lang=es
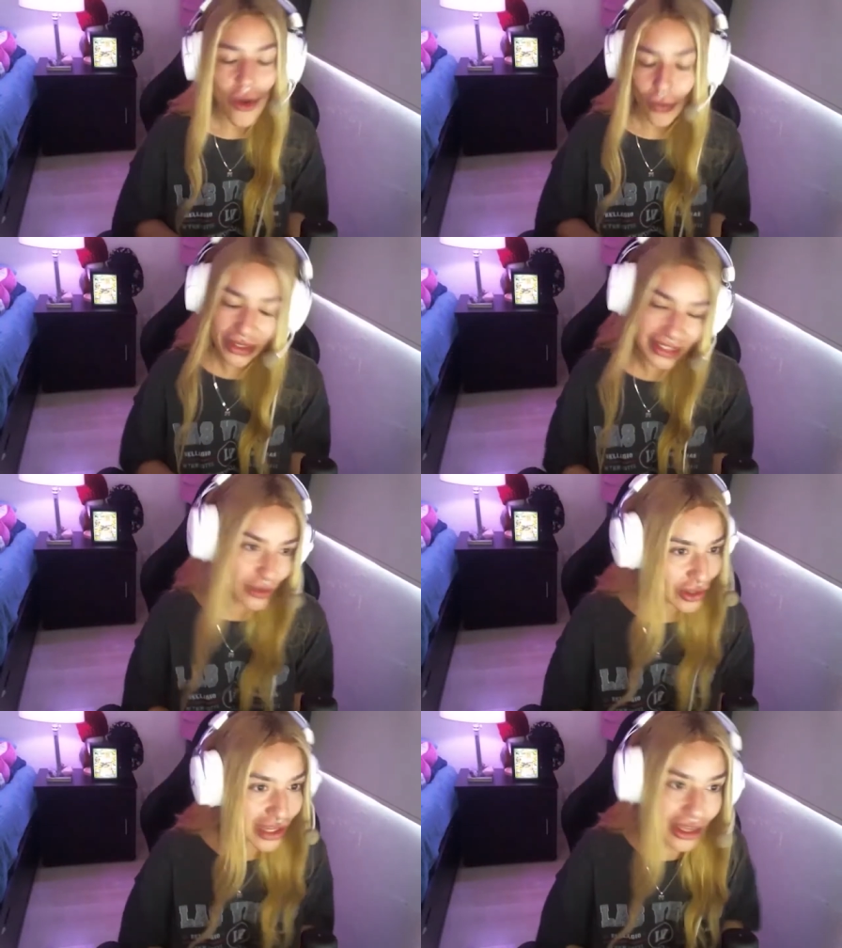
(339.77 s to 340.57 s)
Güey, te
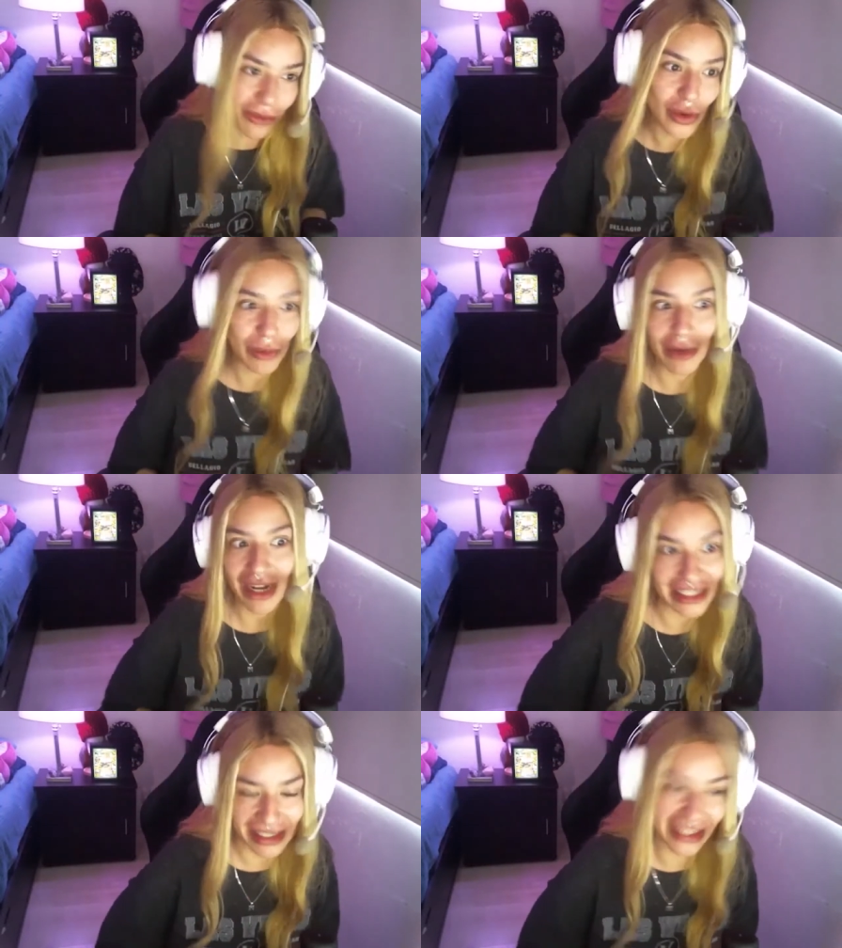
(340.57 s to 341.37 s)
juro que yo me duermo a
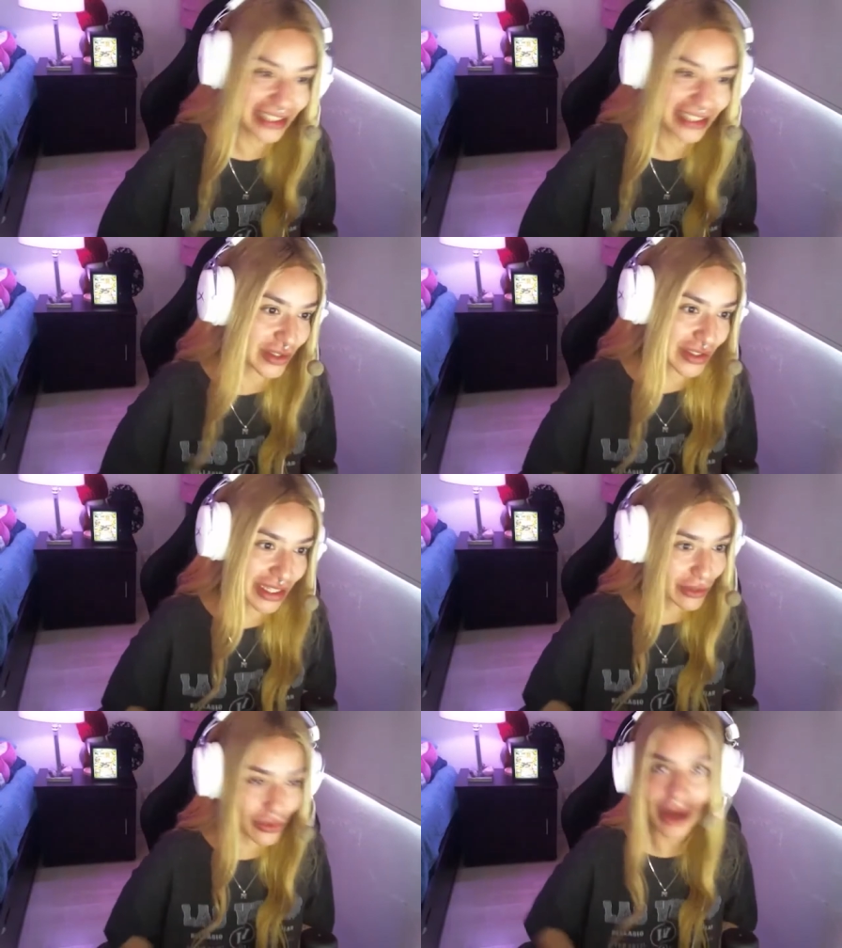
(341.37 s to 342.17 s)
las 10, o
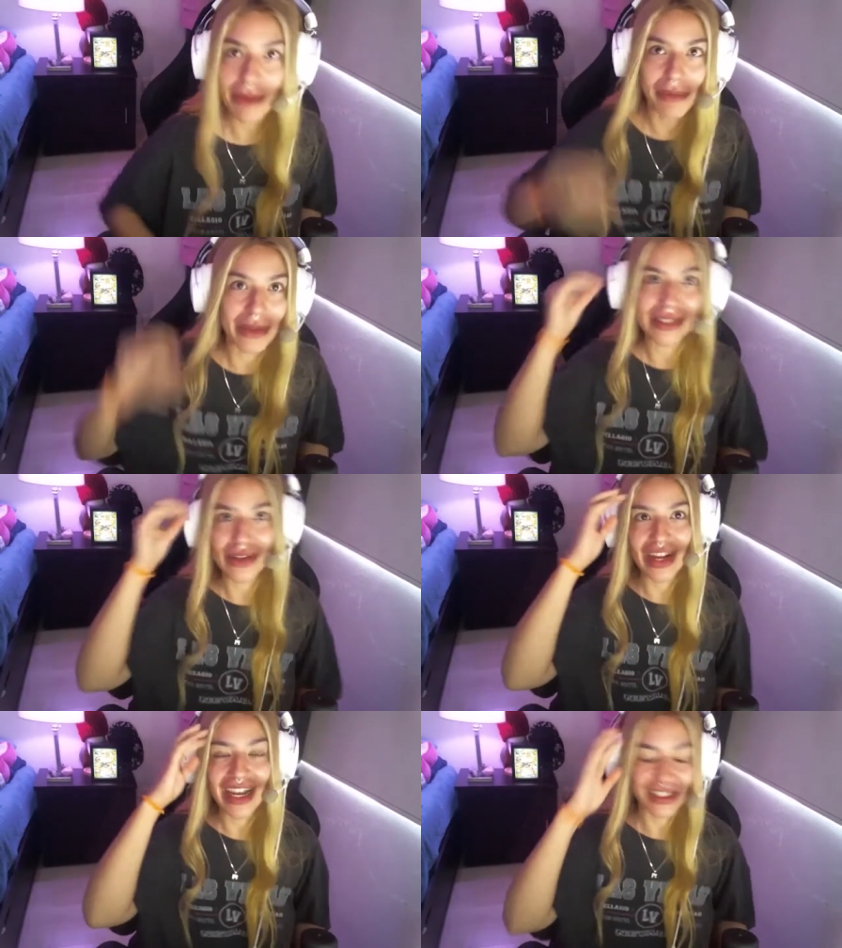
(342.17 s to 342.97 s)
sea, nunca me
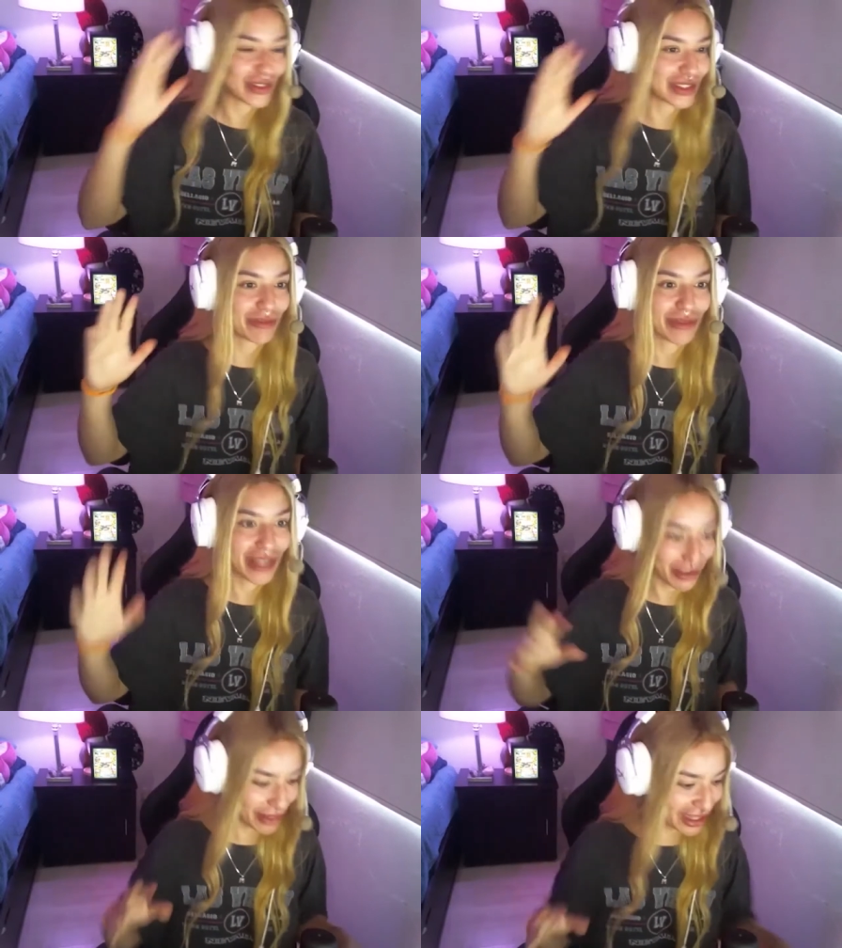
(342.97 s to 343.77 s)
pasó que a las 11
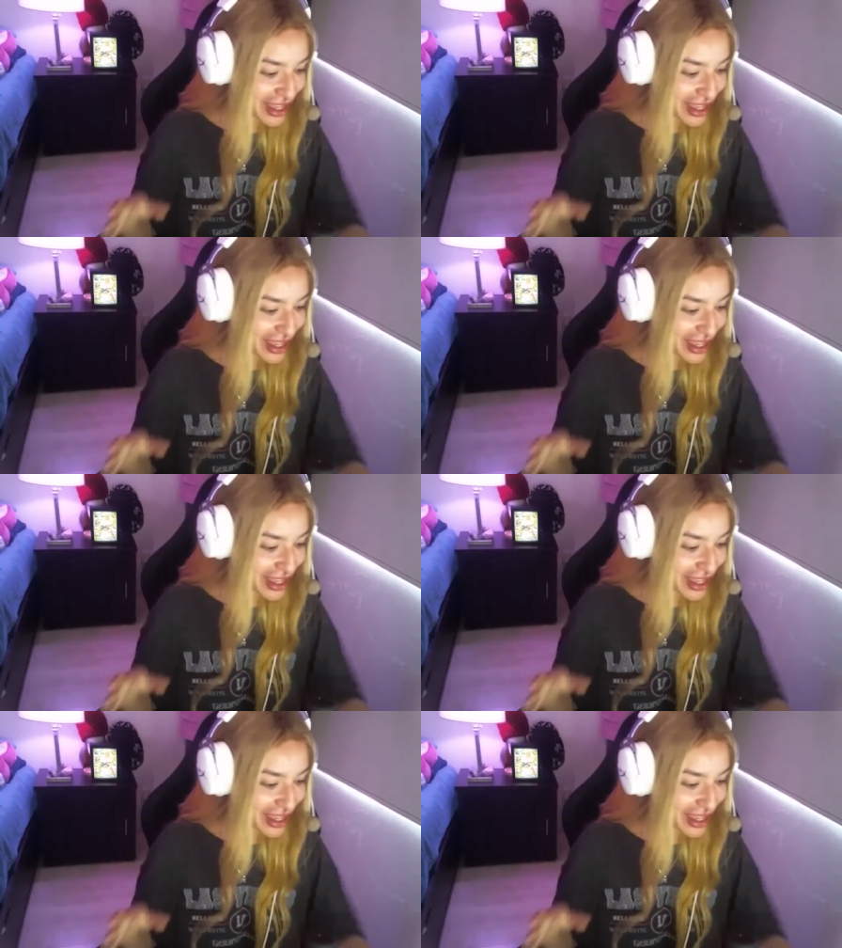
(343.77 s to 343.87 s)
p.m